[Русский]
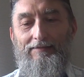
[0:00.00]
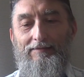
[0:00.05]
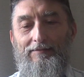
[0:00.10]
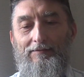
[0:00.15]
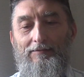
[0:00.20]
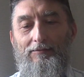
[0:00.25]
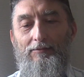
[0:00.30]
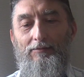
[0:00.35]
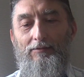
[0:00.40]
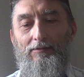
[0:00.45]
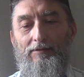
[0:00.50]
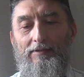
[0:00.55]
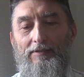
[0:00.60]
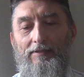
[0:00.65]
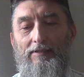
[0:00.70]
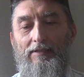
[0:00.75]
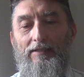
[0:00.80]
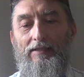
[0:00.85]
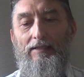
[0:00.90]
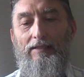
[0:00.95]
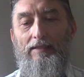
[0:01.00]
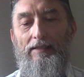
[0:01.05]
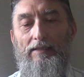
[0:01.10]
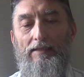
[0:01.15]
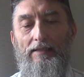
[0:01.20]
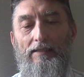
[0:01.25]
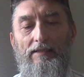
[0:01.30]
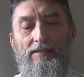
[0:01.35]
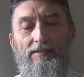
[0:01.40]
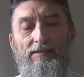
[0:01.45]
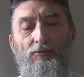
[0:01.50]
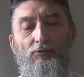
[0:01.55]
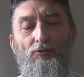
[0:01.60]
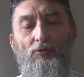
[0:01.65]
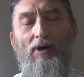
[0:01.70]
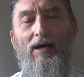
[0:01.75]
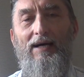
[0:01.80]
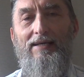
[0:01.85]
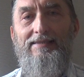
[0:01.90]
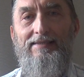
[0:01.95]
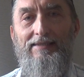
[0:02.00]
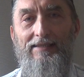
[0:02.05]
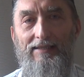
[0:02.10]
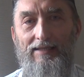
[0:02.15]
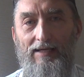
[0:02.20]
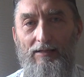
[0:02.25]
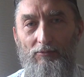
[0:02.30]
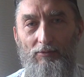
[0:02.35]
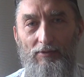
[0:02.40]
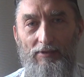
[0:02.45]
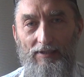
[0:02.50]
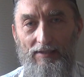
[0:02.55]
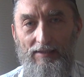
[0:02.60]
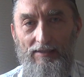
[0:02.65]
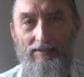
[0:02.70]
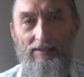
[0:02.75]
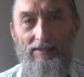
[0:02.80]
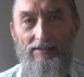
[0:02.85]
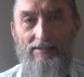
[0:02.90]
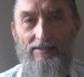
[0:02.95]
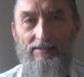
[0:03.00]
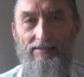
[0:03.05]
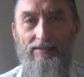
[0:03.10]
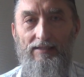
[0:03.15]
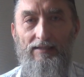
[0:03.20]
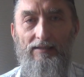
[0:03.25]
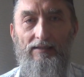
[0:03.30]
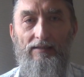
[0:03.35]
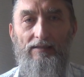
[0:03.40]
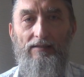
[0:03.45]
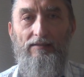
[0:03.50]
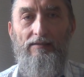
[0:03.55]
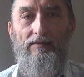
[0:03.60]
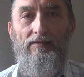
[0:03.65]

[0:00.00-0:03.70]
Вот. И ситуации такой критической,